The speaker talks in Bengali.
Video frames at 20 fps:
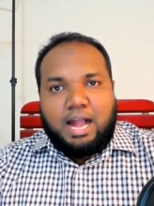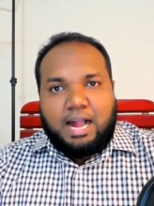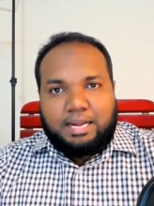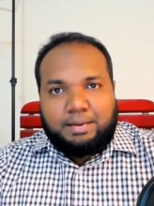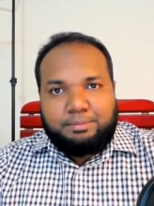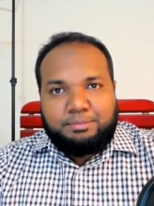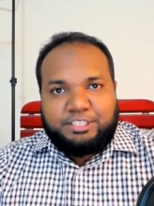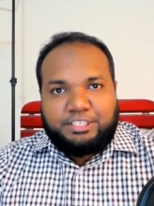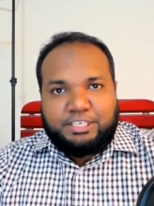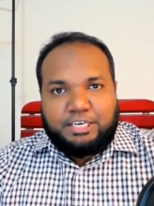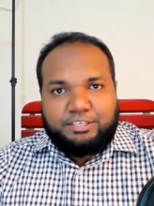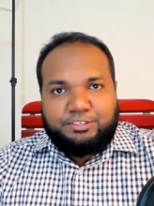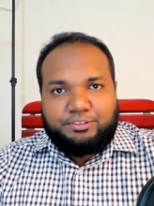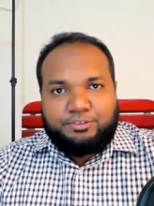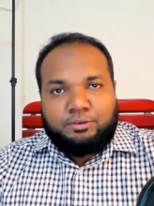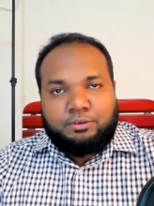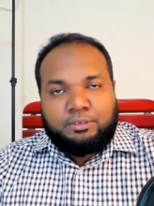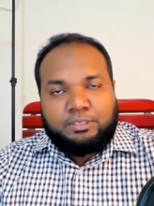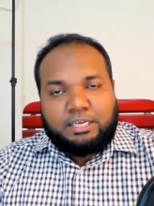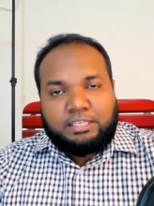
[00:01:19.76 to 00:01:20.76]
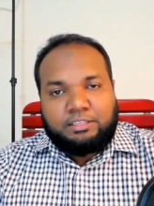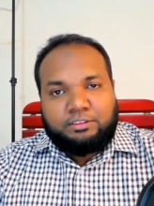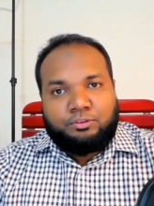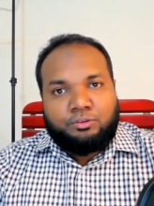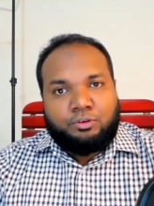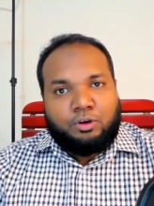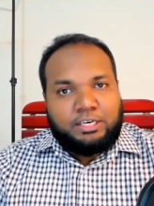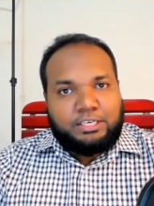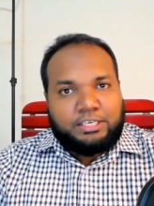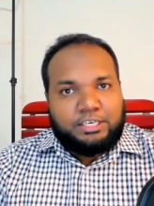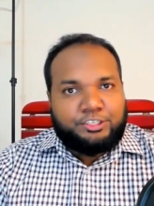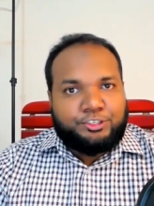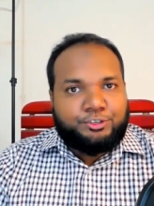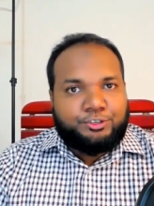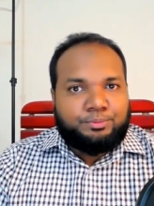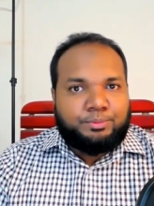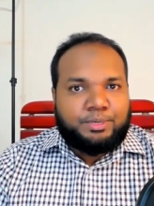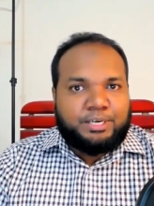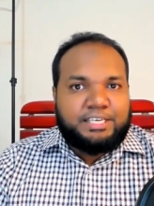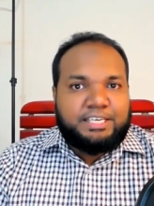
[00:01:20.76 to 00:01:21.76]
আগামী চারজন রাত নয়টার
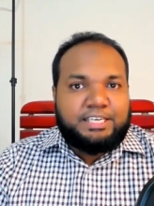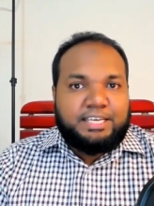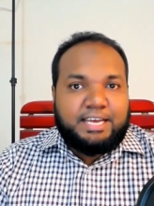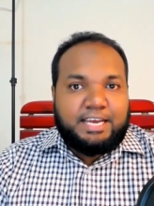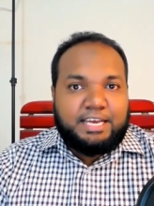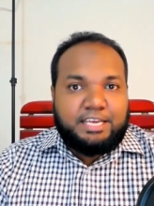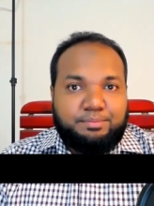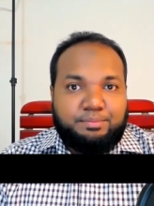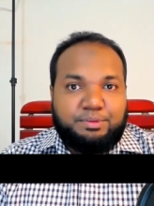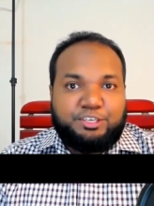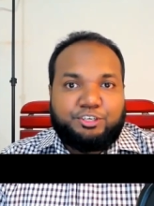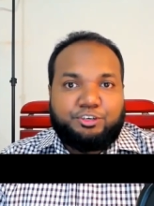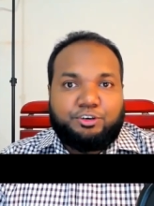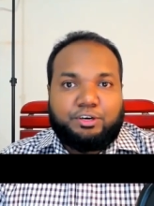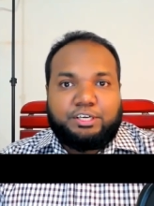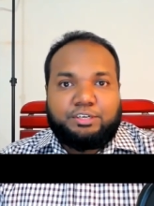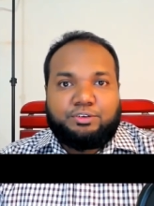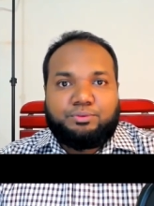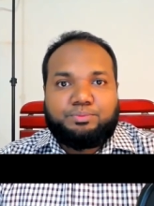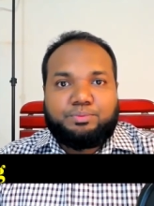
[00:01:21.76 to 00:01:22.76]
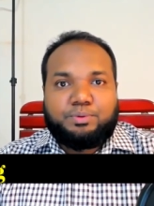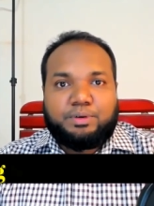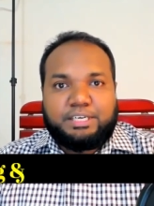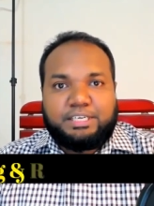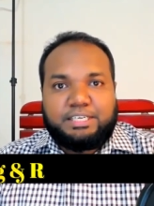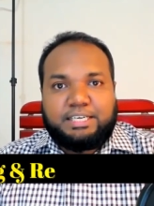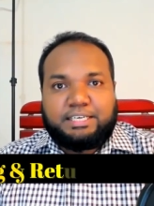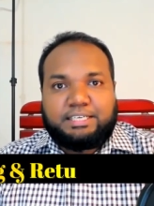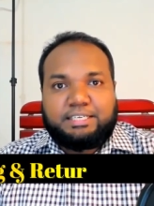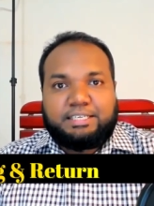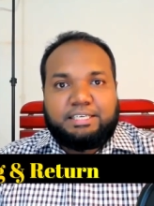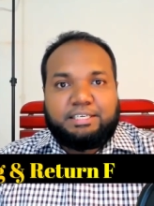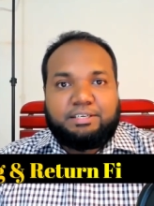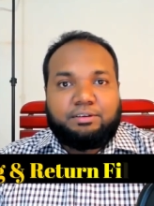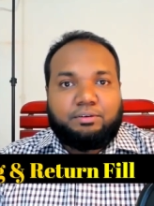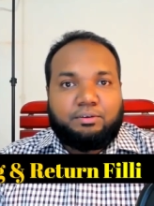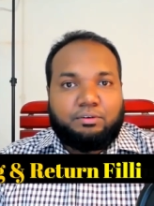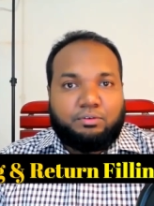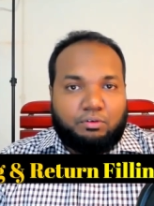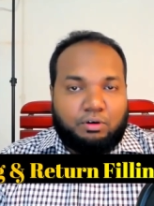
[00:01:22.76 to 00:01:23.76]
সময় এই বিষয়ের উপরেই একটি
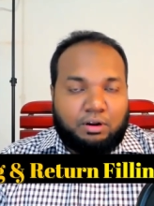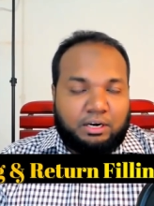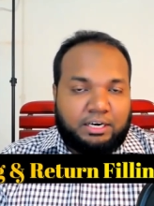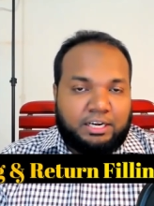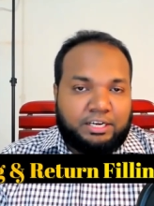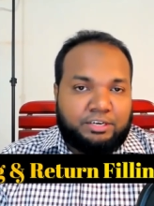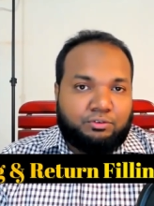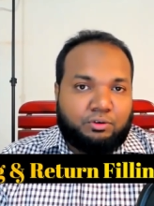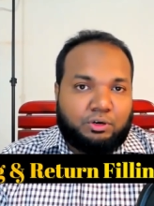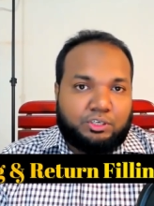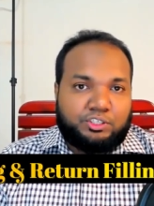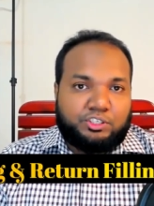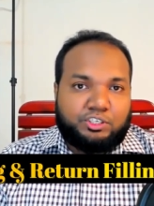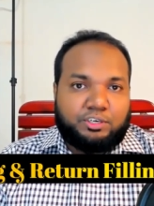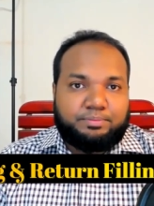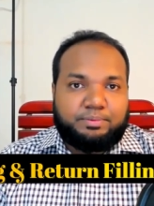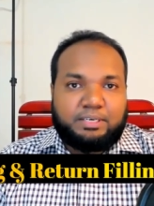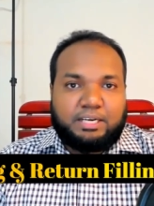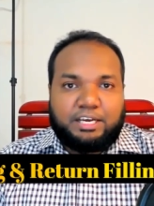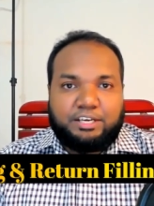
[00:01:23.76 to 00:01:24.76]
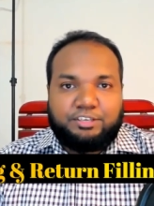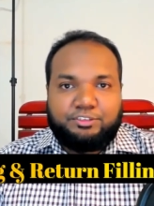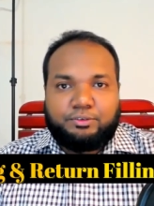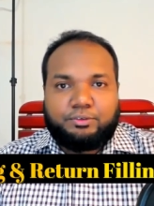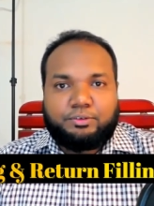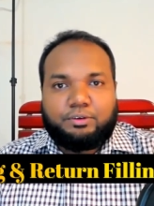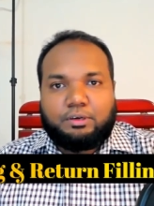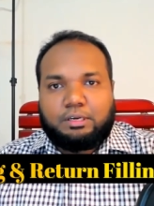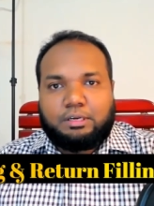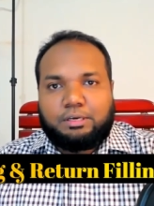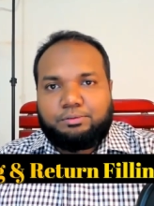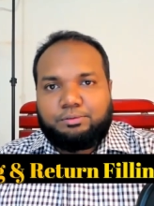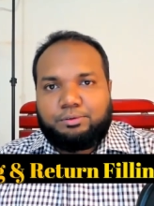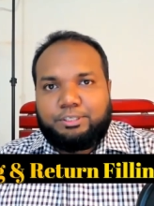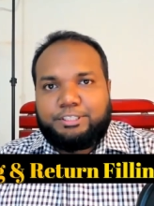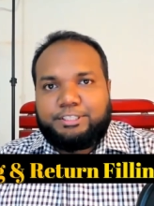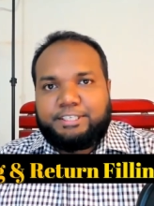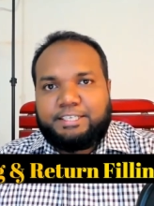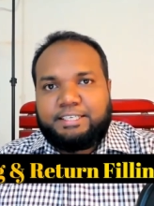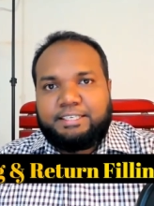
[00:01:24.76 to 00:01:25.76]
অনলাইন ওয়ার্কশপের আয়োজন করা
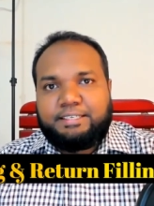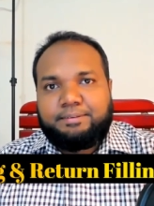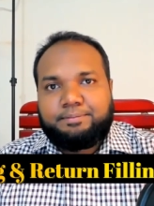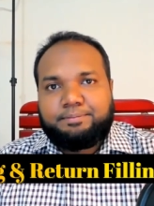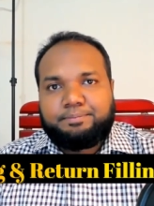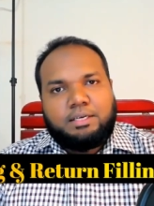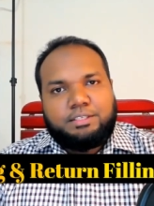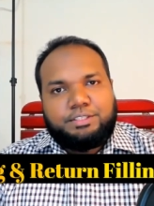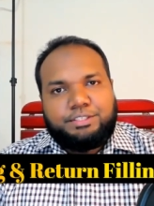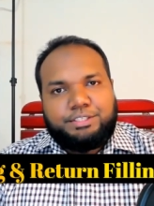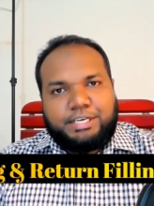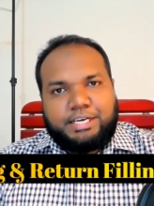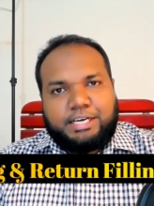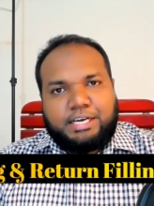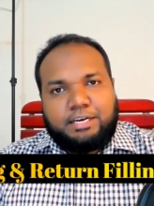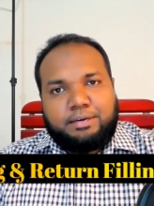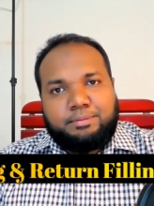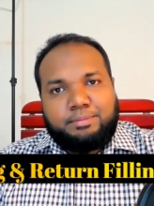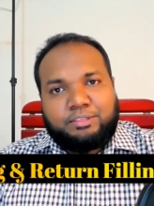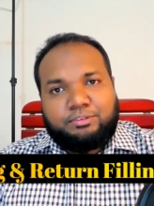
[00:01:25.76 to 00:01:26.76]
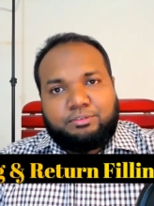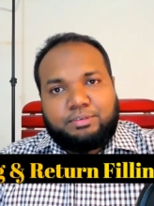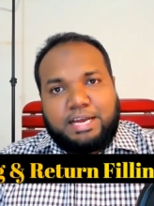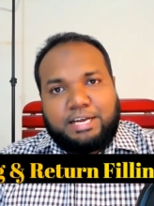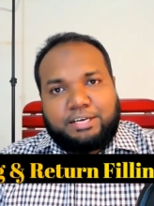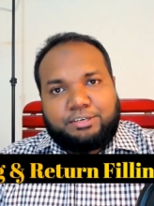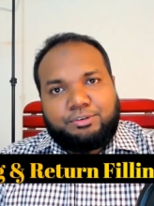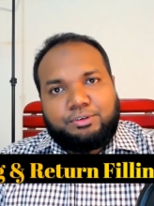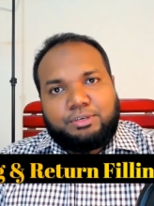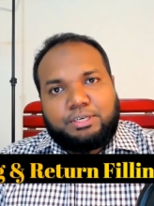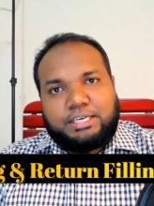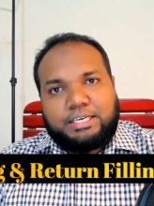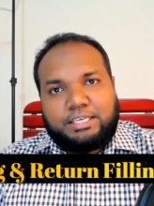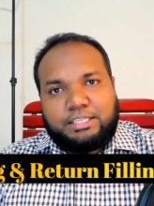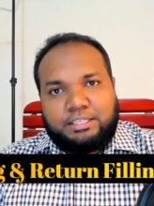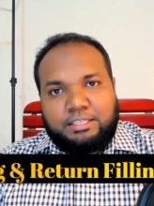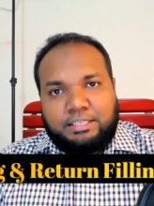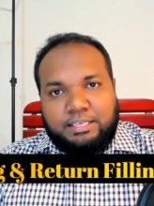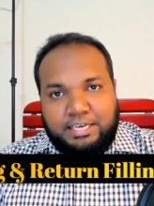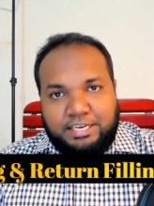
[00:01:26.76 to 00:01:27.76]
হয়েছে যেখানে মাত্র একশো টাকা
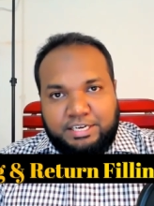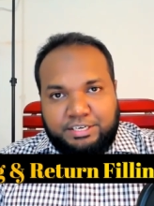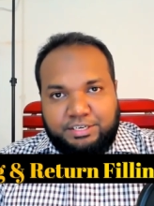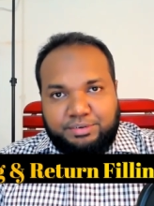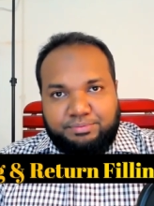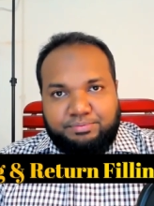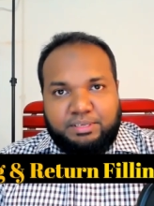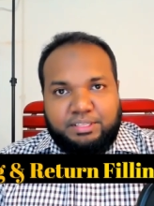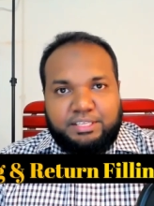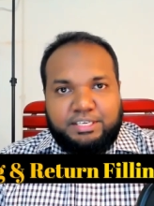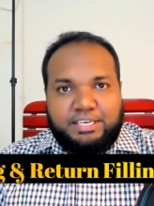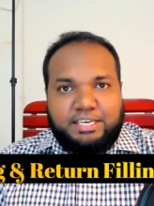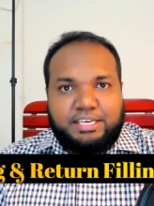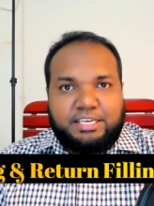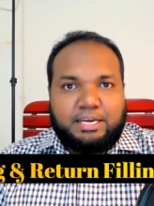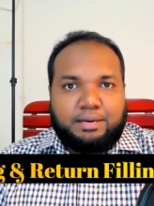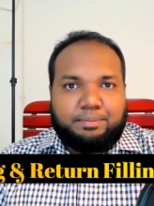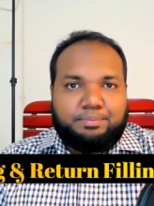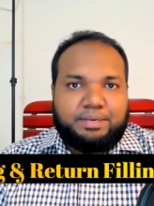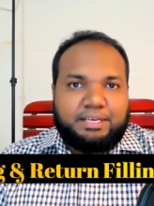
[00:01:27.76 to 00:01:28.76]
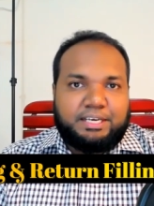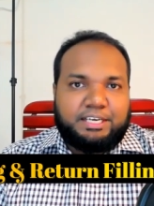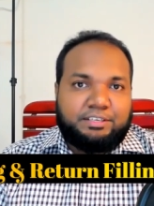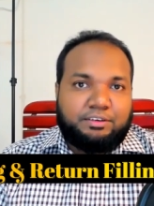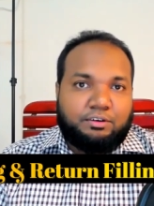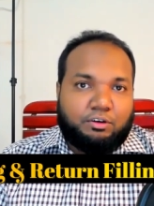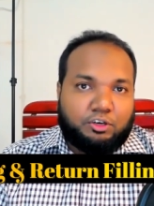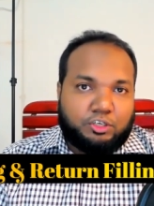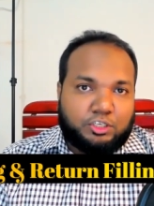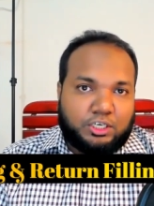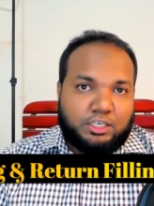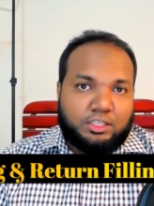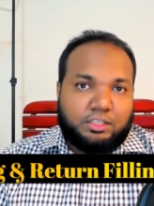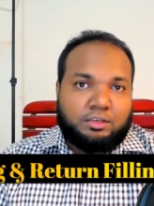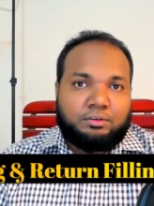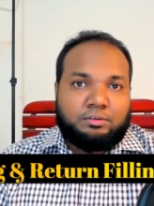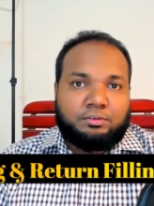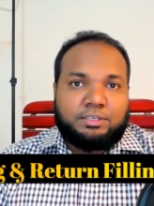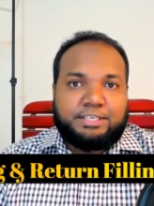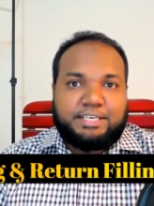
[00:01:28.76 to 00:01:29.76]
এন্ট্রি ফি দিয়েই আপনি এই
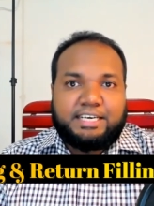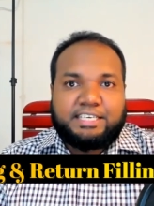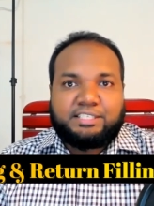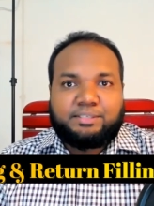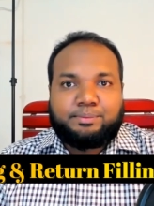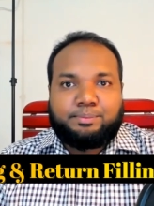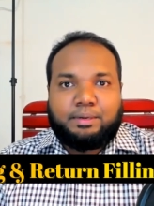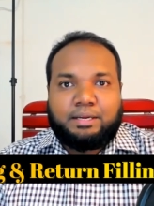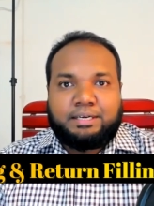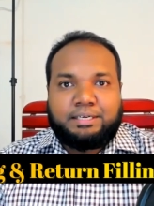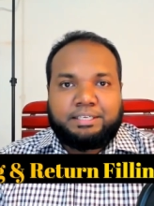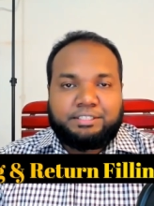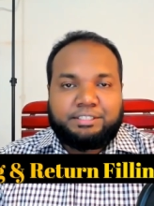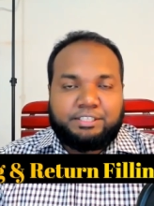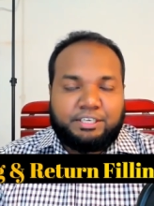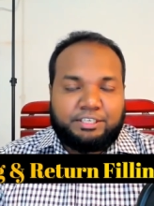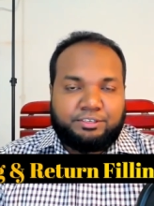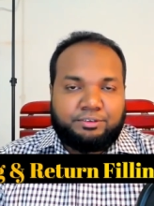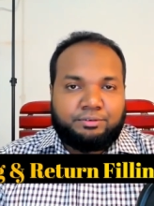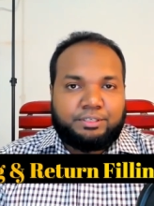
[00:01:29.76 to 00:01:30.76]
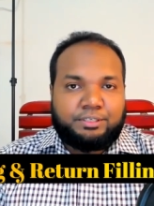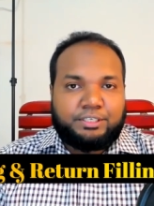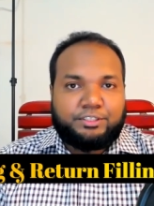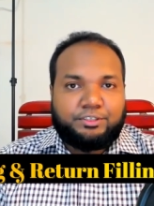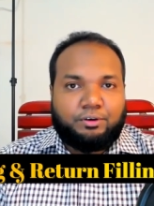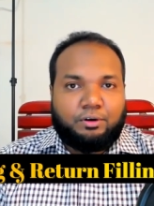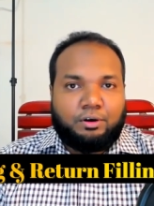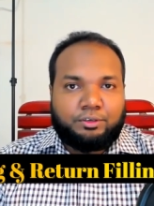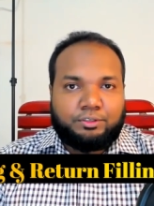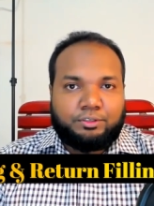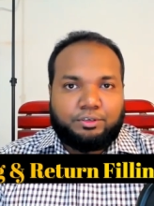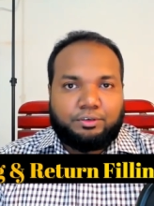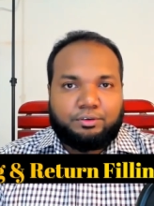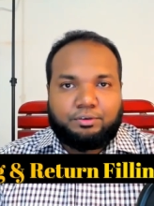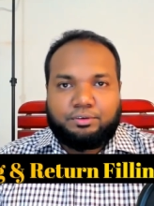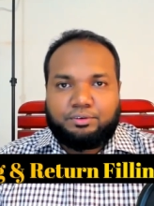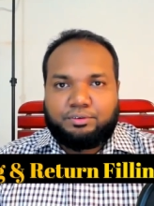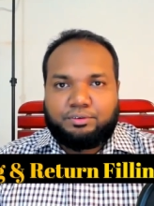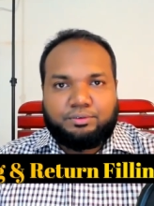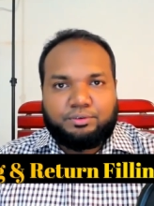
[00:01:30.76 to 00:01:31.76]
অসাধারণ ট্যাক্স প্ল্যানিং সেশনটিতে
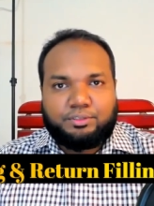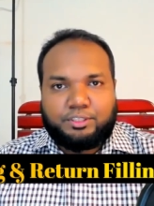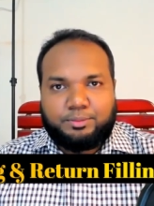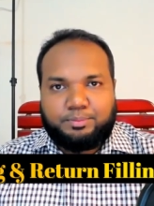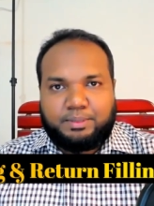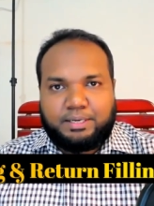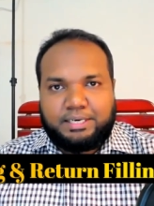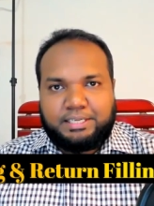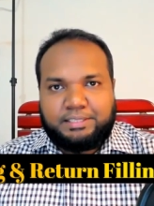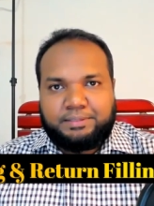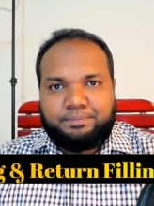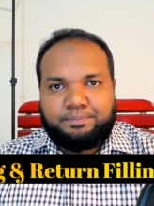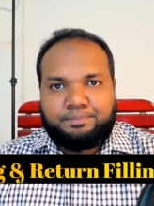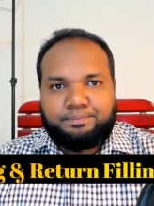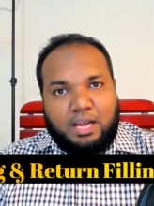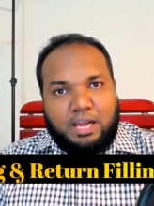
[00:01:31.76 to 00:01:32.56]
অংশগ্রহণ করতে পারেন